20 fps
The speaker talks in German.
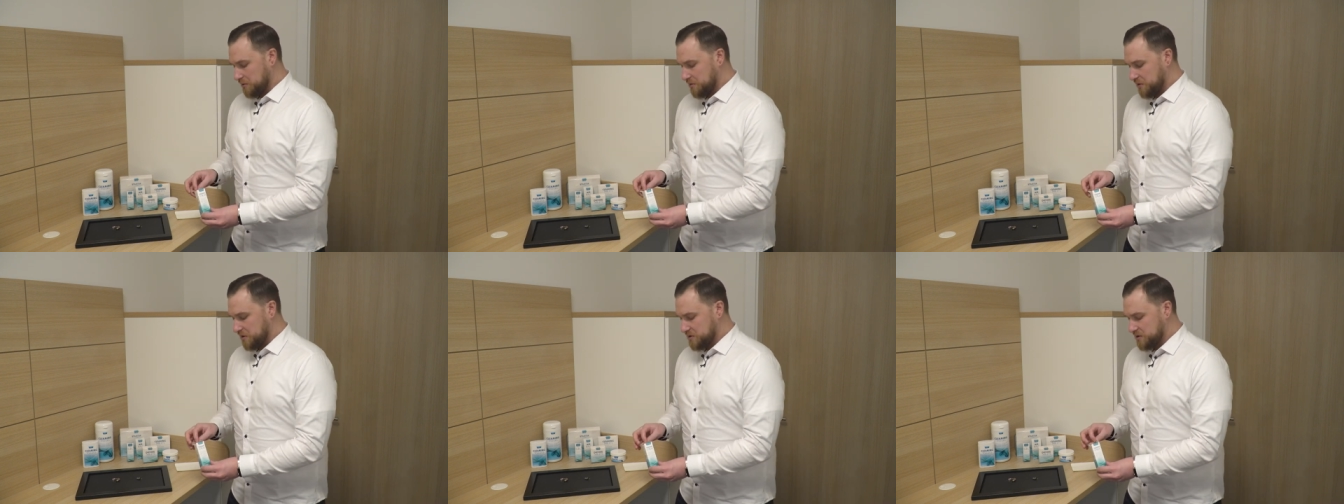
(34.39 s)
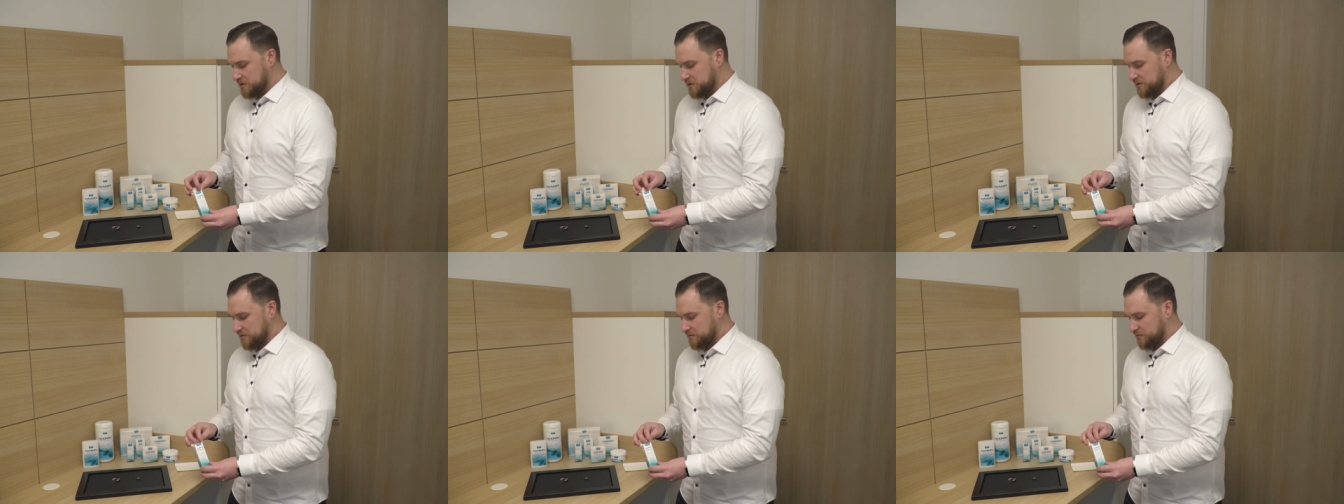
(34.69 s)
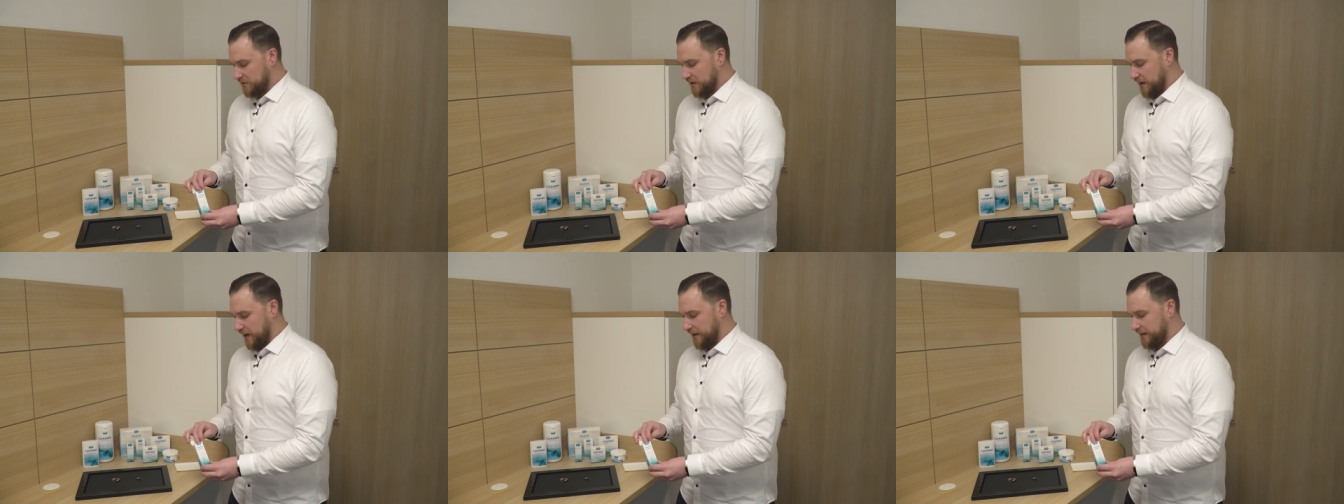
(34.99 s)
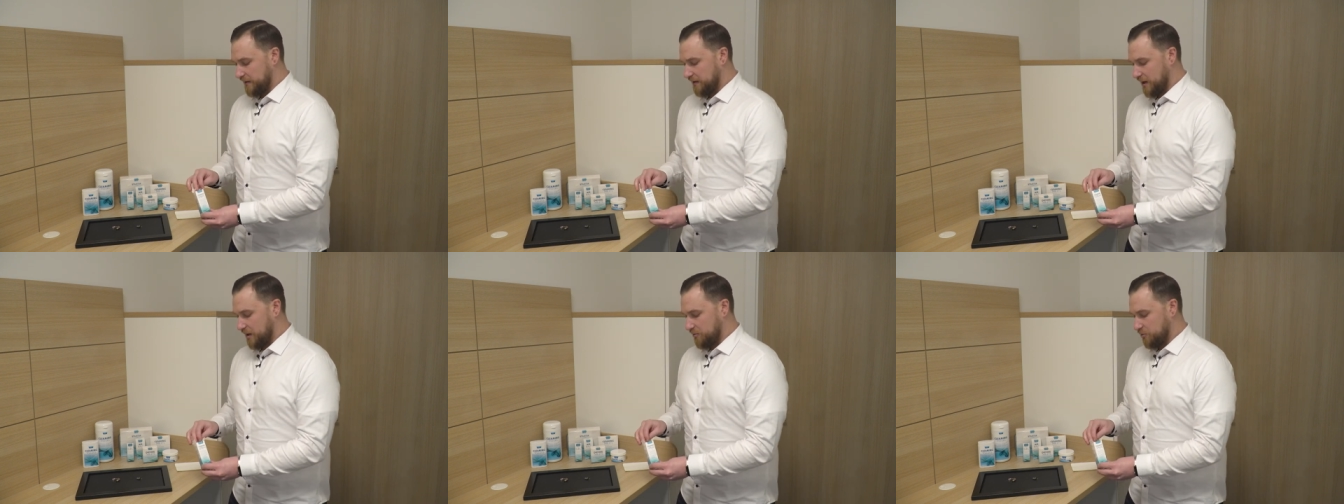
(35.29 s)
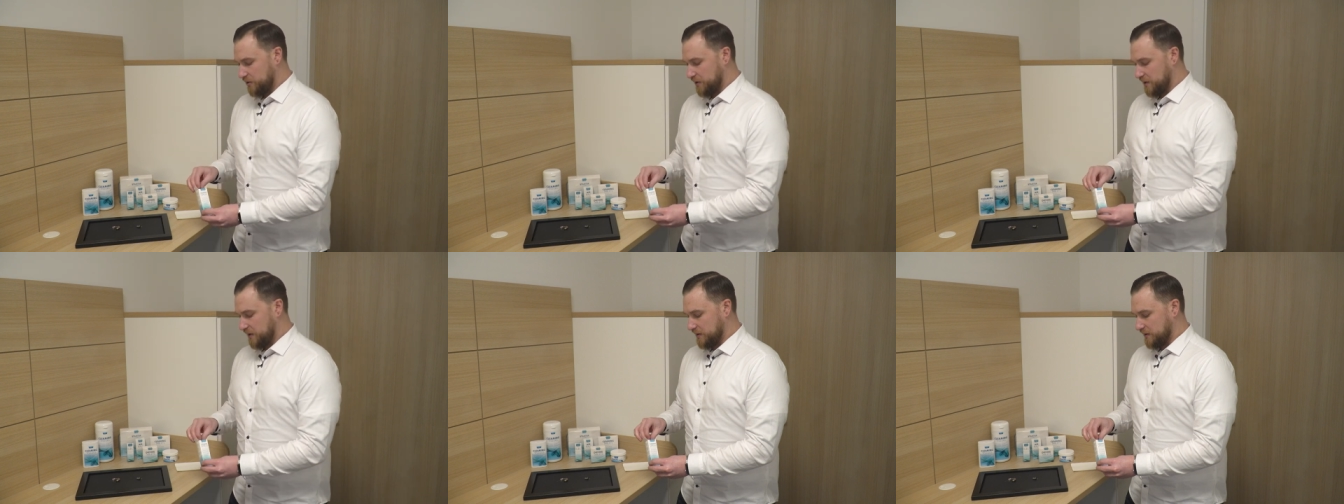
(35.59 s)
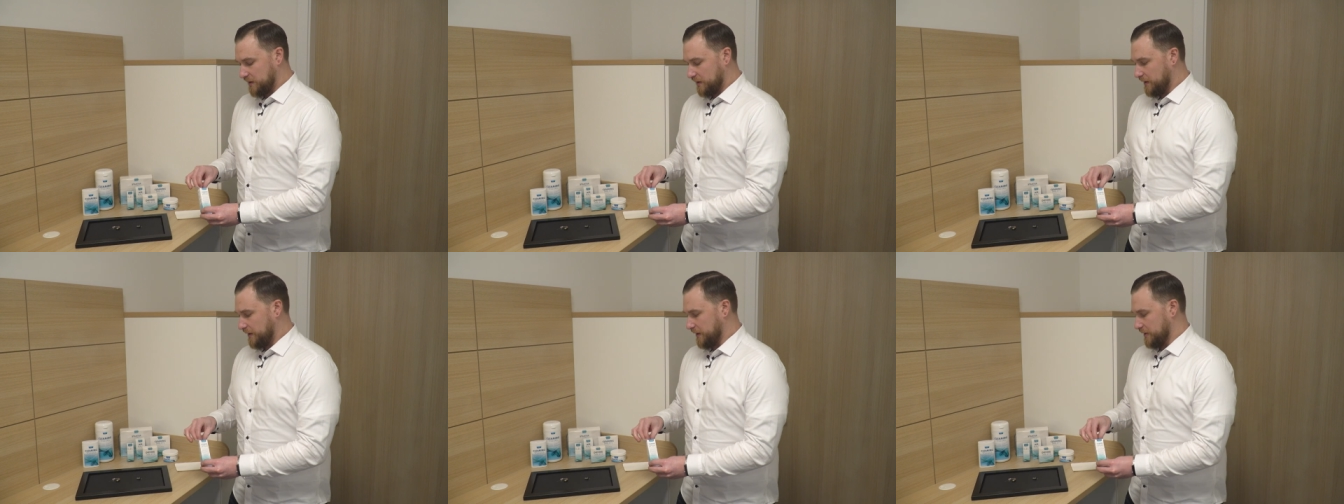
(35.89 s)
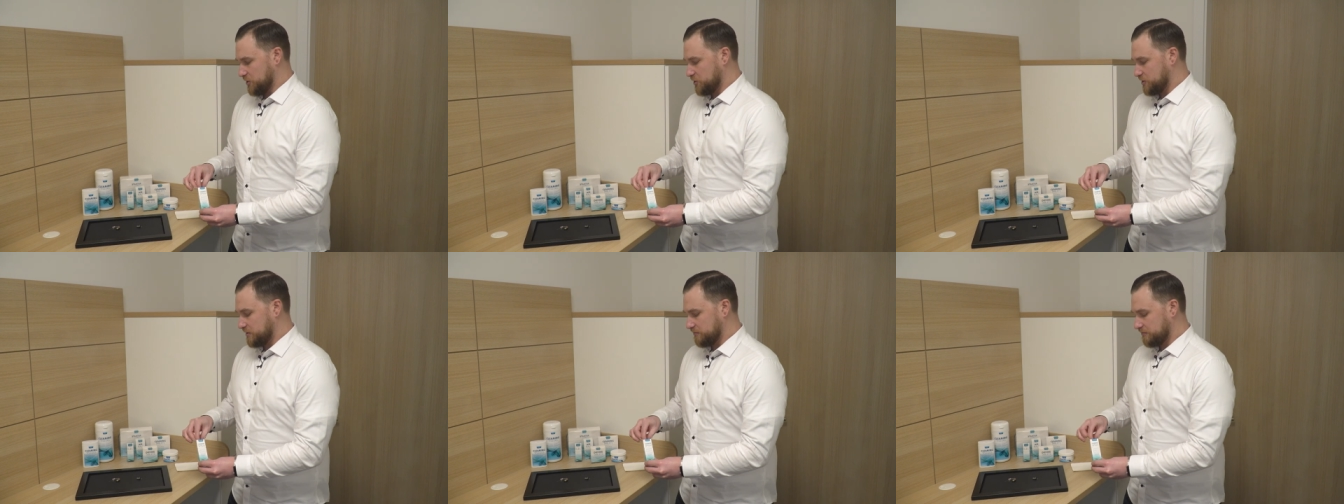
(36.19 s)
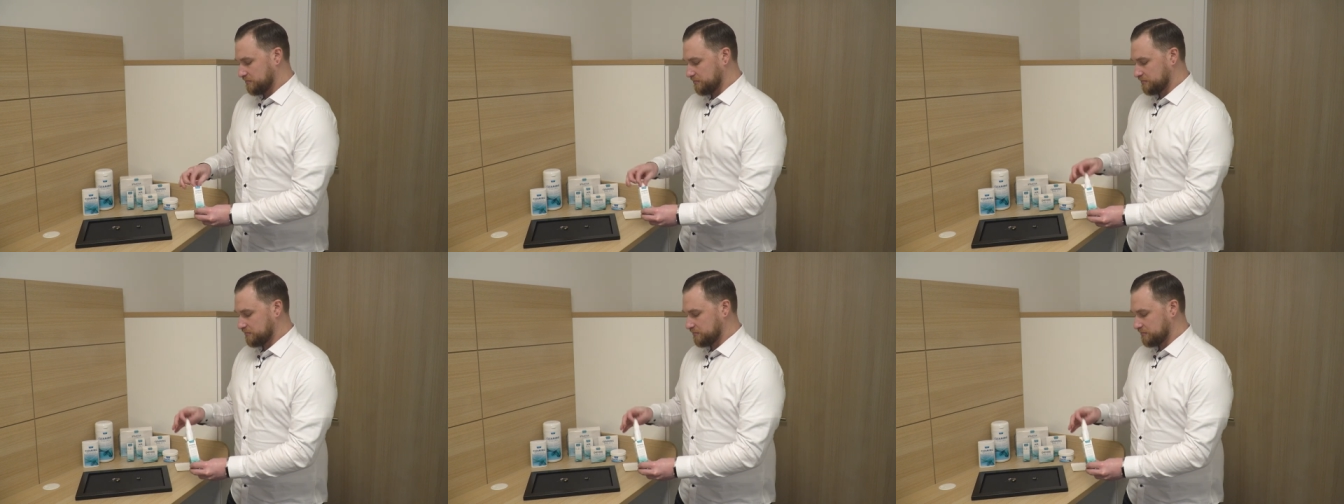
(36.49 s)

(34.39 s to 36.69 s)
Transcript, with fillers: Dieses ist von der Handhabung kinderleicht.